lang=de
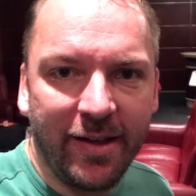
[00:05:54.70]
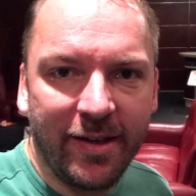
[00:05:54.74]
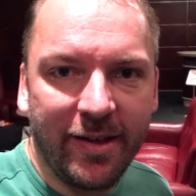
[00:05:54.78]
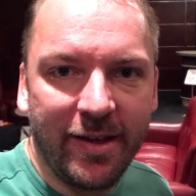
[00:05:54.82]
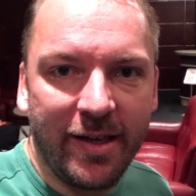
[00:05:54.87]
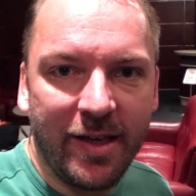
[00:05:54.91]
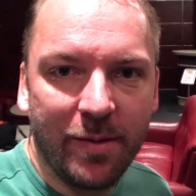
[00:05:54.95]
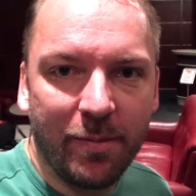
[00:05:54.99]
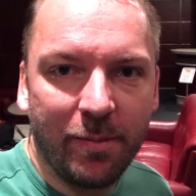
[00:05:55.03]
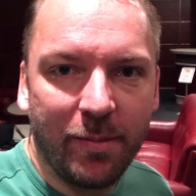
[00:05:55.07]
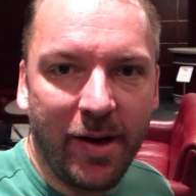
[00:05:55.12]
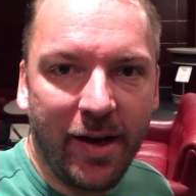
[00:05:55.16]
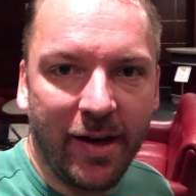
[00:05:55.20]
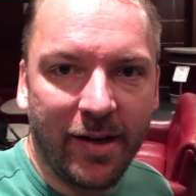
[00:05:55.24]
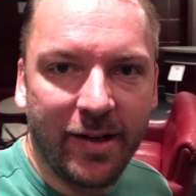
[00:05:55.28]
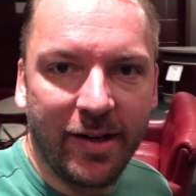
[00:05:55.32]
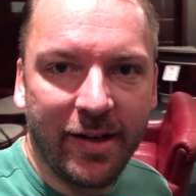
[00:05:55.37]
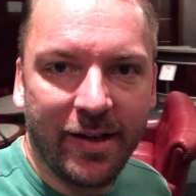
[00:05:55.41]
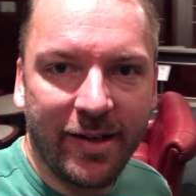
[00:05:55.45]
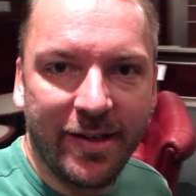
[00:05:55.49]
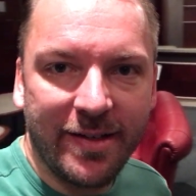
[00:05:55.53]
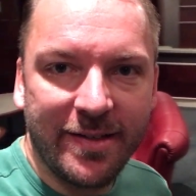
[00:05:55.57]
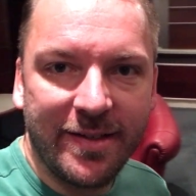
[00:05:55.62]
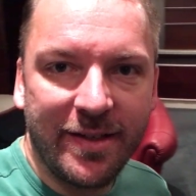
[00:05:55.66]
künstliche
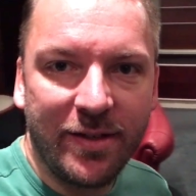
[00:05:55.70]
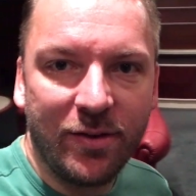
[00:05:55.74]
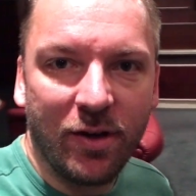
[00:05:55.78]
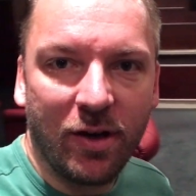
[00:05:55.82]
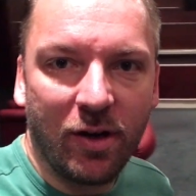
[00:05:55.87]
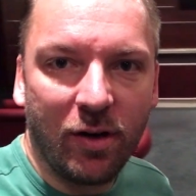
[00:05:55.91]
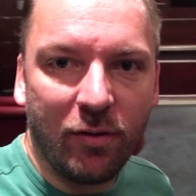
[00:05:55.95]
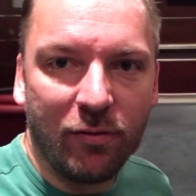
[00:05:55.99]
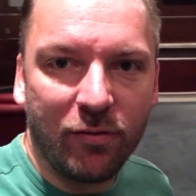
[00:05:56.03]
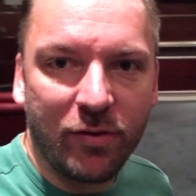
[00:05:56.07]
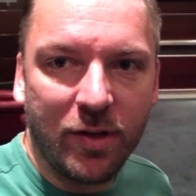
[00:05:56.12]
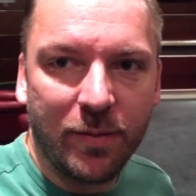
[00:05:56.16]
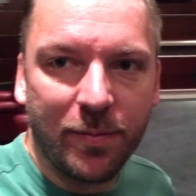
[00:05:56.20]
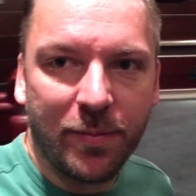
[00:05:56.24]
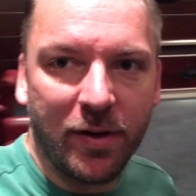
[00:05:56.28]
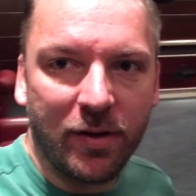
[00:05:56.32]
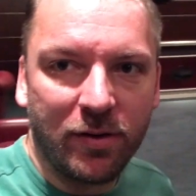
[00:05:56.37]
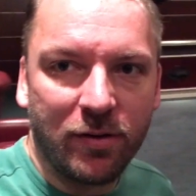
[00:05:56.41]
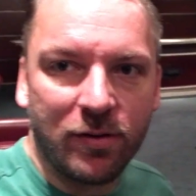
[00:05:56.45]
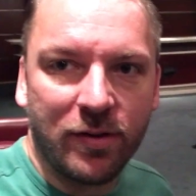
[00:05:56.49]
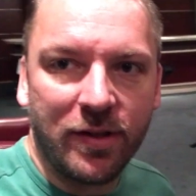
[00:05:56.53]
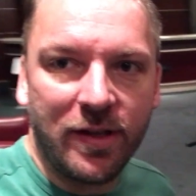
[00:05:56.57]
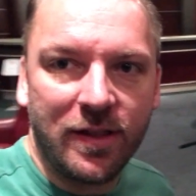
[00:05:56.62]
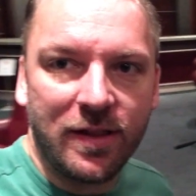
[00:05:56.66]
magna Resina
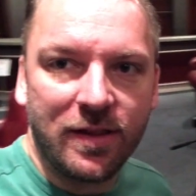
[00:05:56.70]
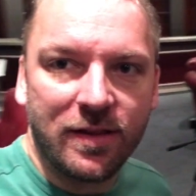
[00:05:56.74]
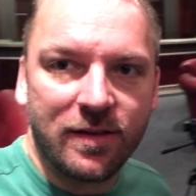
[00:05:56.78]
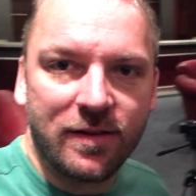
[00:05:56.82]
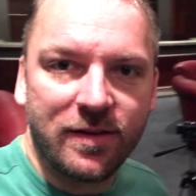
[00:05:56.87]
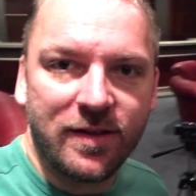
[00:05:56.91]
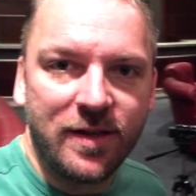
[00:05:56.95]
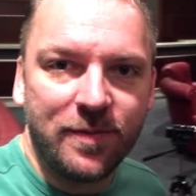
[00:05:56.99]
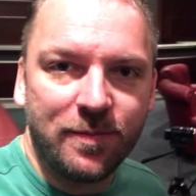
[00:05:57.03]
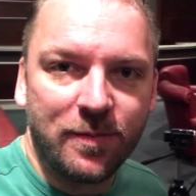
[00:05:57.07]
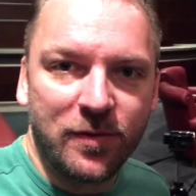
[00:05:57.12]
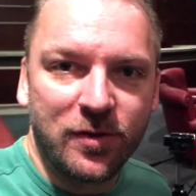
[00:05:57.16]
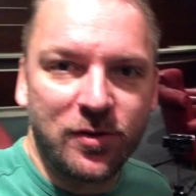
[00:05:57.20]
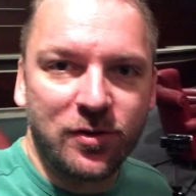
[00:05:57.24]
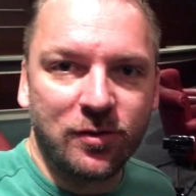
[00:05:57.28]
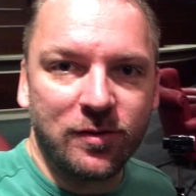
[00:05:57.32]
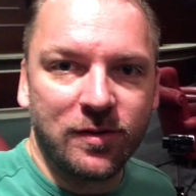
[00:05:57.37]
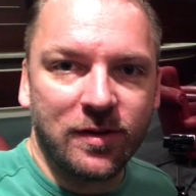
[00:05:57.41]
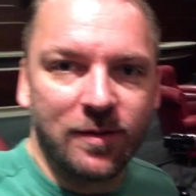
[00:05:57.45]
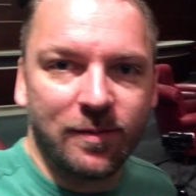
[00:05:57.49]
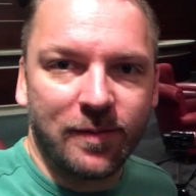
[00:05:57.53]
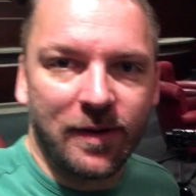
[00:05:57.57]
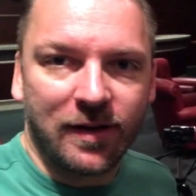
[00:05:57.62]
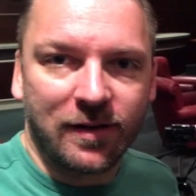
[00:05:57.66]
aufgebaut und hinten sieht man
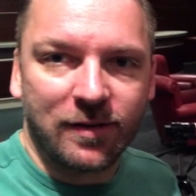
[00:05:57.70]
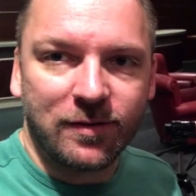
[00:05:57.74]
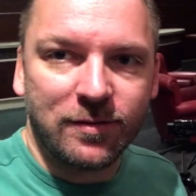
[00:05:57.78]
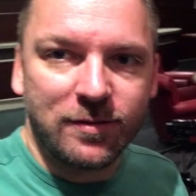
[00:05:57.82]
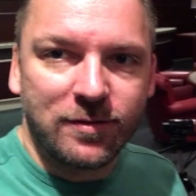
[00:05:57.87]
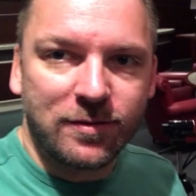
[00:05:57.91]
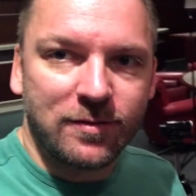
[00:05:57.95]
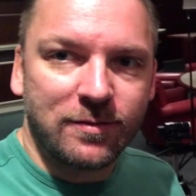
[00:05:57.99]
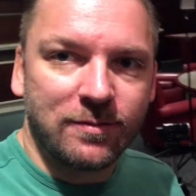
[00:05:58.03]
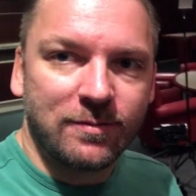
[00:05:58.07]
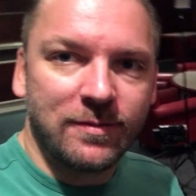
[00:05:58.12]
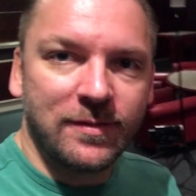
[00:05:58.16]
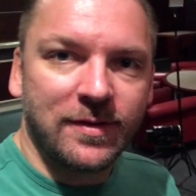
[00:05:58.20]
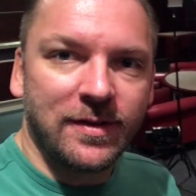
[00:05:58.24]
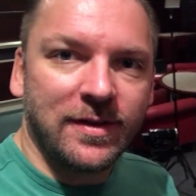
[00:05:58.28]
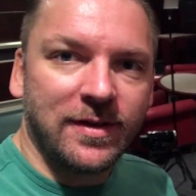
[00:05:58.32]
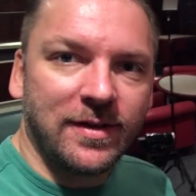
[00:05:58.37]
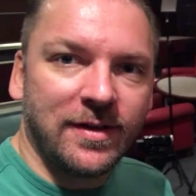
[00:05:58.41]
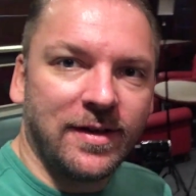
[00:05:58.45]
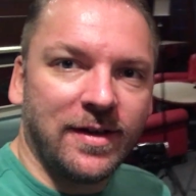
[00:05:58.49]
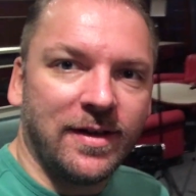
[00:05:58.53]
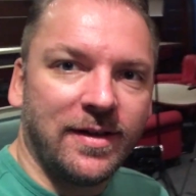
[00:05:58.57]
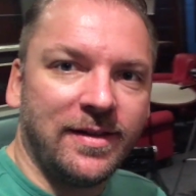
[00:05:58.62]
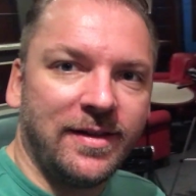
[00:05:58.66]
schon den Markus.
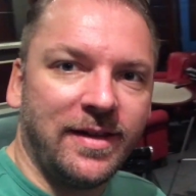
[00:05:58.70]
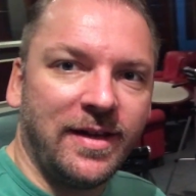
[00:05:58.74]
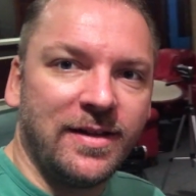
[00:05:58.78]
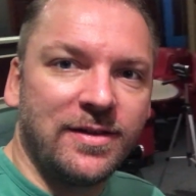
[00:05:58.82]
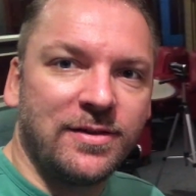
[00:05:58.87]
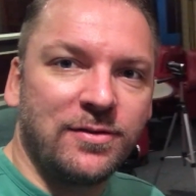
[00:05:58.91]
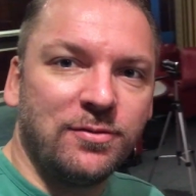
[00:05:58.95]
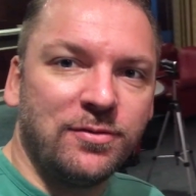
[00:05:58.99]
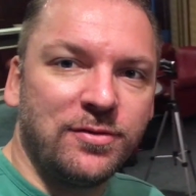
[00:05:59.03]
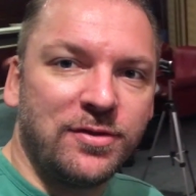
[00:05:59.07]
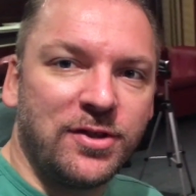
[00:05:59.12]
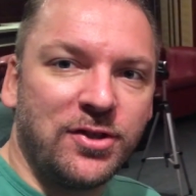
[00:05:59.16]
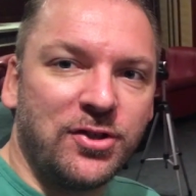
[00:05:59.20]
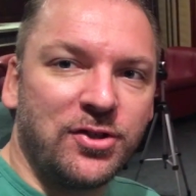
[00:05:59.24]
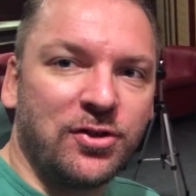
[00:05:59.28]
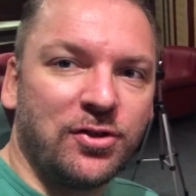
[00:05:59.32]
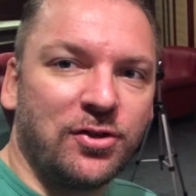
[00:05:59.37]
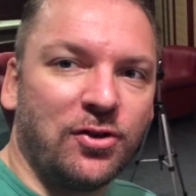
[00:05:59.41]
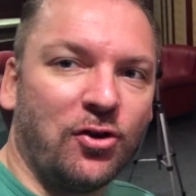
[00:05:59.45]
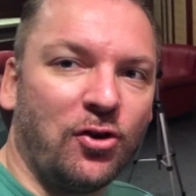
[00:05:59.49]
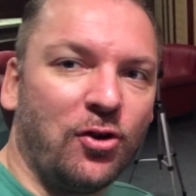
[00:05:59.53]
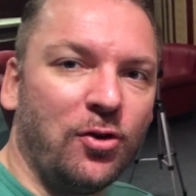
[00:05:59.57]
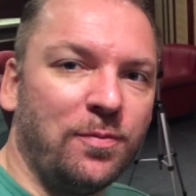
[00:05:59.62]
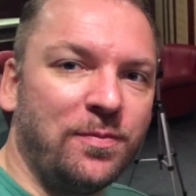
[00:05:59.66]
Der tut sich
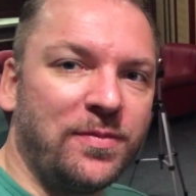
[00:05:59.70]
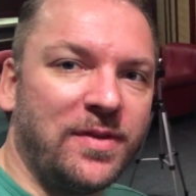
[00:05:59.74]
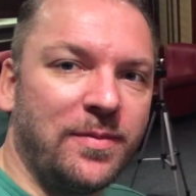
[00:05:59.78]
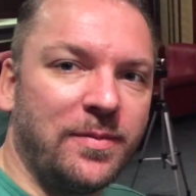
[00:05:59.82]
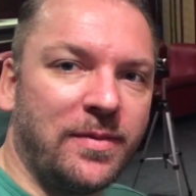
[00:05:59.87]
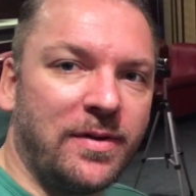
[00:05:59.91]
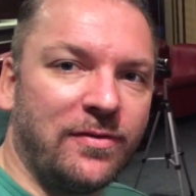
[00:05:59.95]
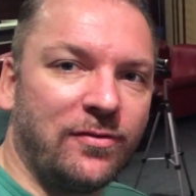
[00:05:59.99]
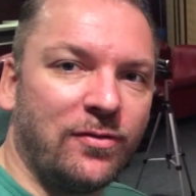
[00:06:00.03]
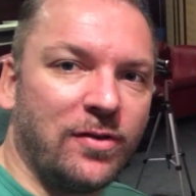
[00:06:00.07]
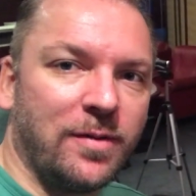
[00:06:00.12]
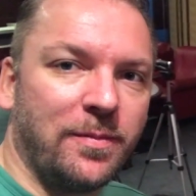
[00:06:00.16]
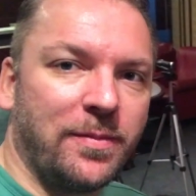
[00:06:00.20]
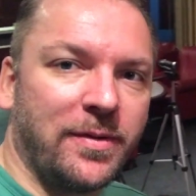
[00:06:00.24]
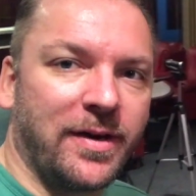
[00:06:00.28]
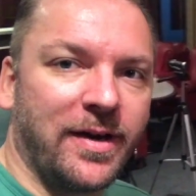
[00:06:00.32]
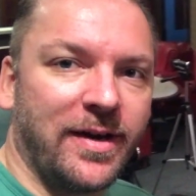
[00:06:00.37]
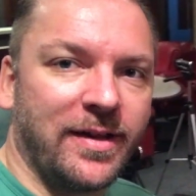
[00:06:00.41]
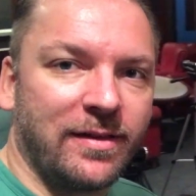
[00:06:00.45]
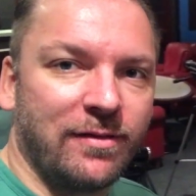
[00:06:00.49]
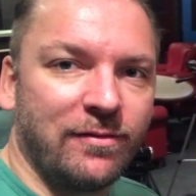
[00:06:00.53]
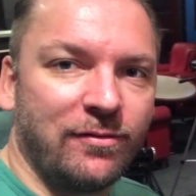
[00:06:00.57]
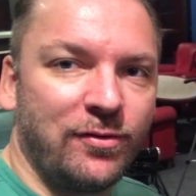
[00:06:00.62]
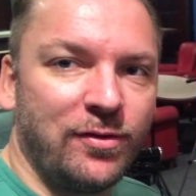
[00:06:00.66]
schon optimal
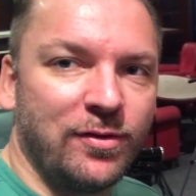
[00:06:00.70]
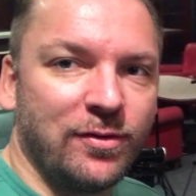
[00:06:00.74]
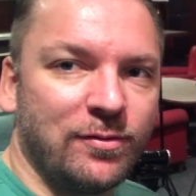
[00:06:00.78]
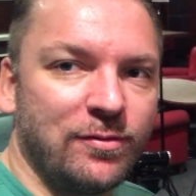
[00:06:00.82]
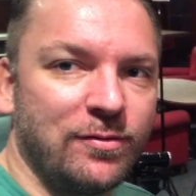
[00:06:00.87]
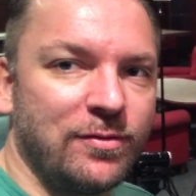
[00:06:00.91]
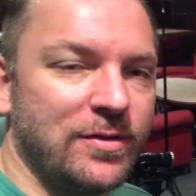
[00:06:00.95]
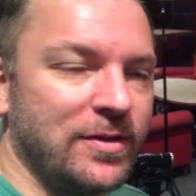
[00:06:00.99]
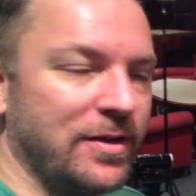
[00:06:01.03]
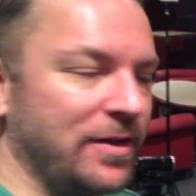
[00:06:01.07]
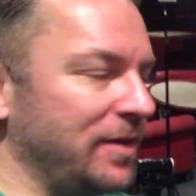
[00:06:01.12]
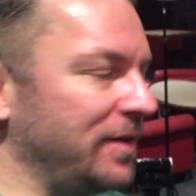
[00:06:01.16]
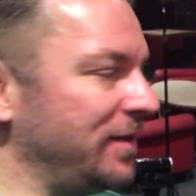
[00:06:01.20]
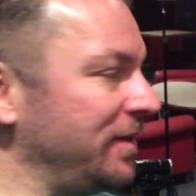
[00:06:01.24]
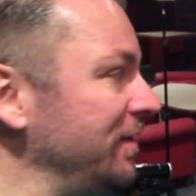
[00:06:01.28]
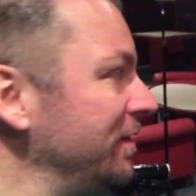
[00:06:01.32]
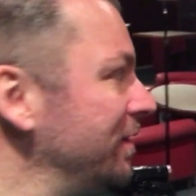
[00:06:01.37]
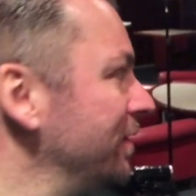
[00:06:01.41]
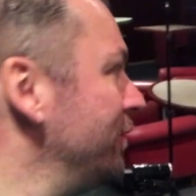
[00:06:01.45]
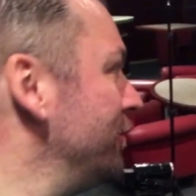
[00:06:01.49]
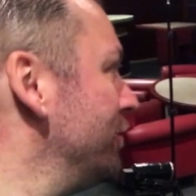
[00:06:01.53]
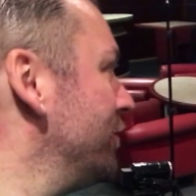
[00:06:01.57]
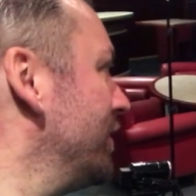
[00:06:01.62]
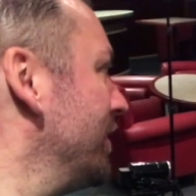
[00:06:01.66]
vorbereiten für unseren
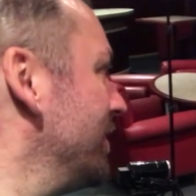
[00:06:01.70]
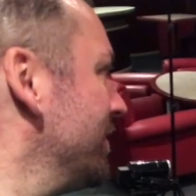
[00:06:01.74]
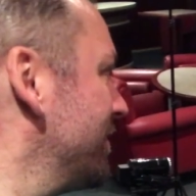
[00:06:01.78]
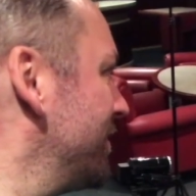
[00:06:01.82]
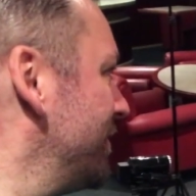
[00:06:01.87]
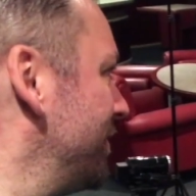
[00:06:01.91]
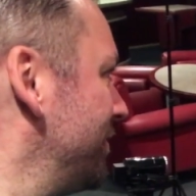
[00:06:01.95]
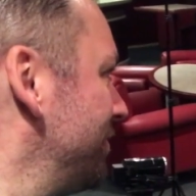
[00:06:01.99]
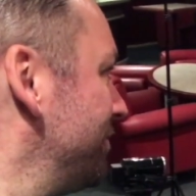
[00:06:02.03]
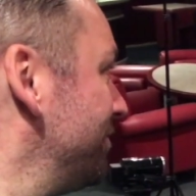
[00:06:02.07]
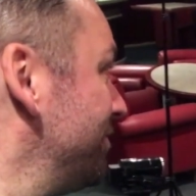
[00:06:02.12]
Interviewgast.